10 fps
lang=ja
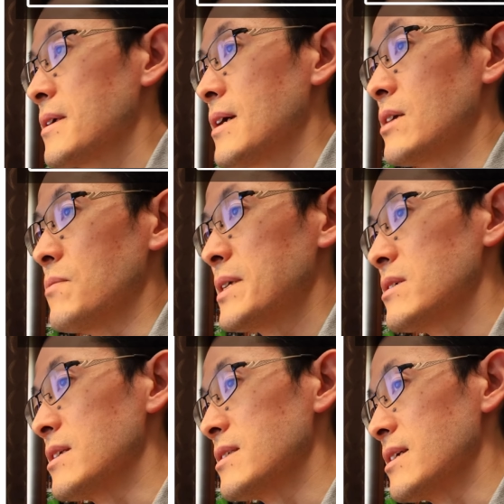あのま
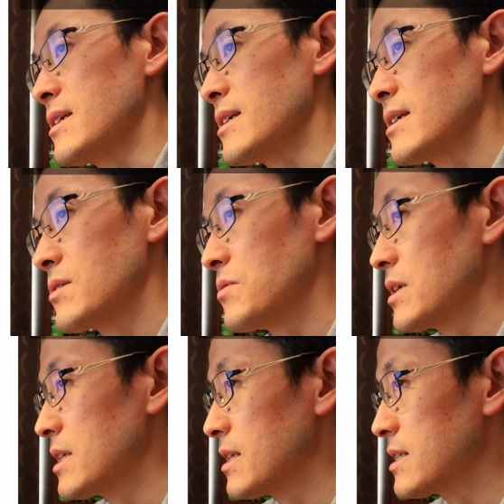ずですねこ
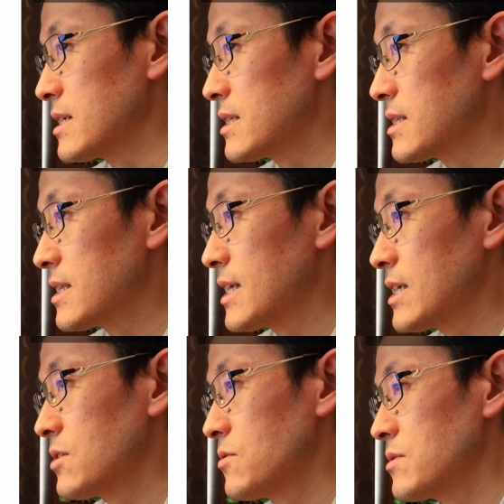れ実
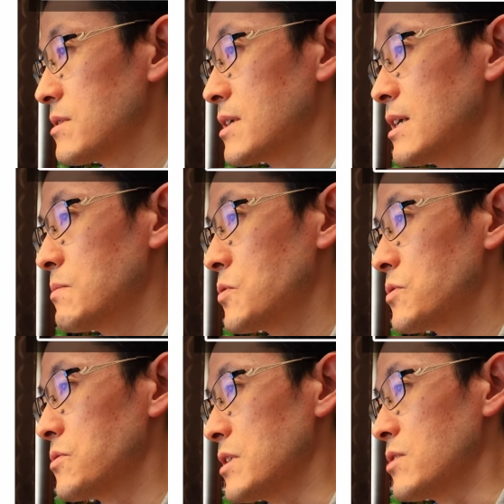際の図鑑はもう
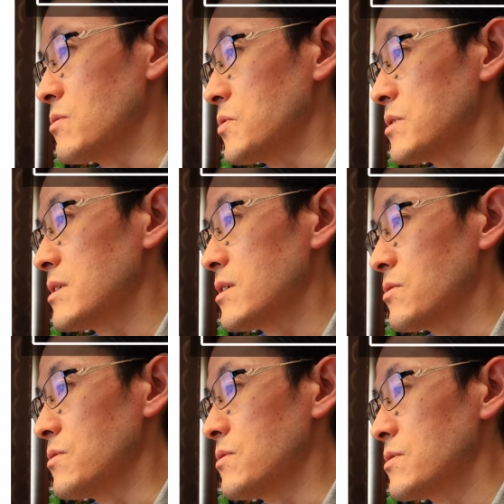ちょっといいと思うんですけ
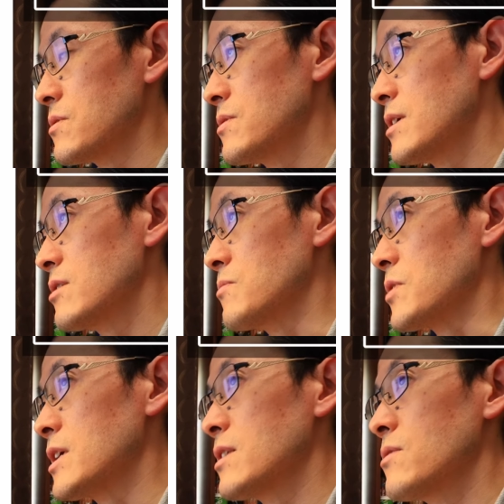ど少なくとも
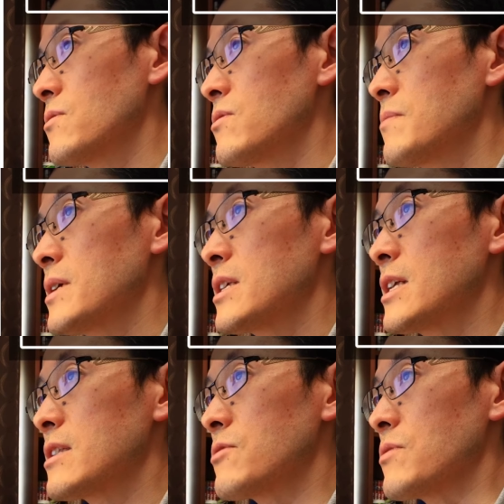Kindle 版に
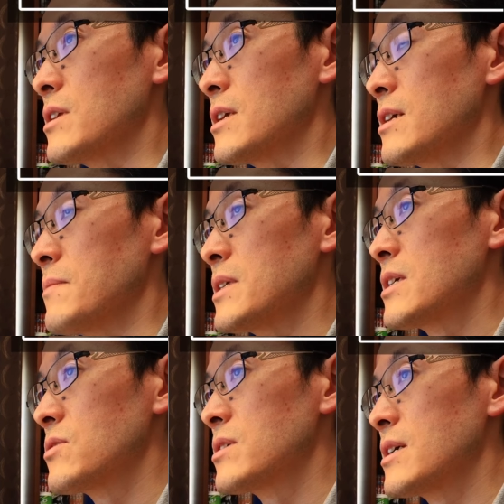なった時にめ
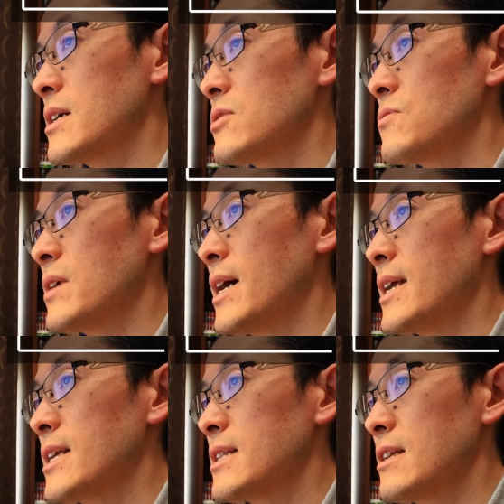ちゃくちゃ画像が
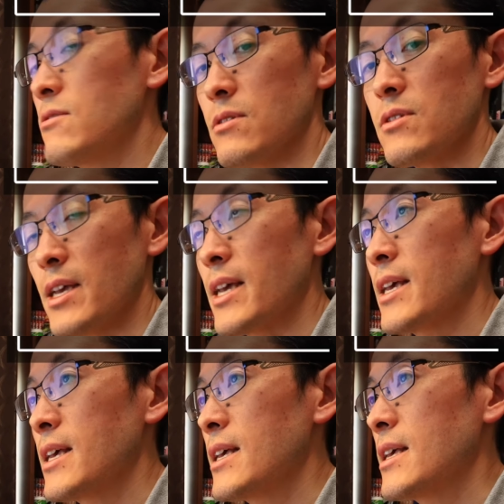荒れてるんですよね
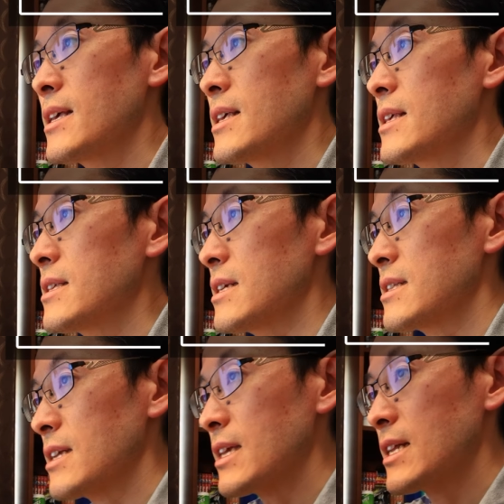
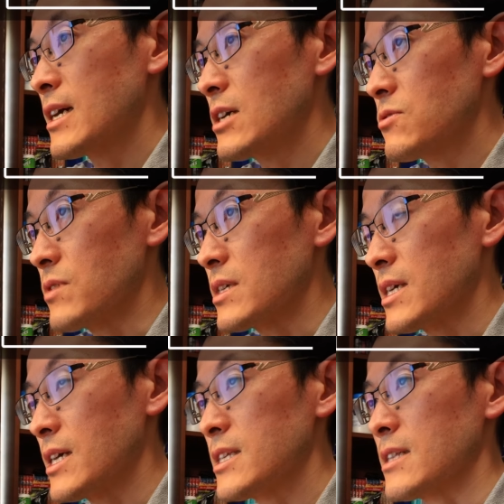全体的な解像度が
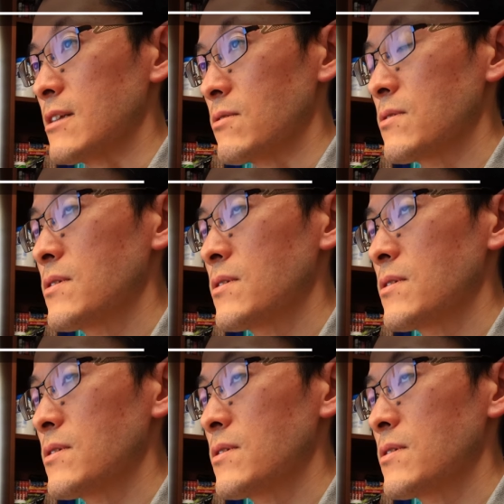下がっちゃってる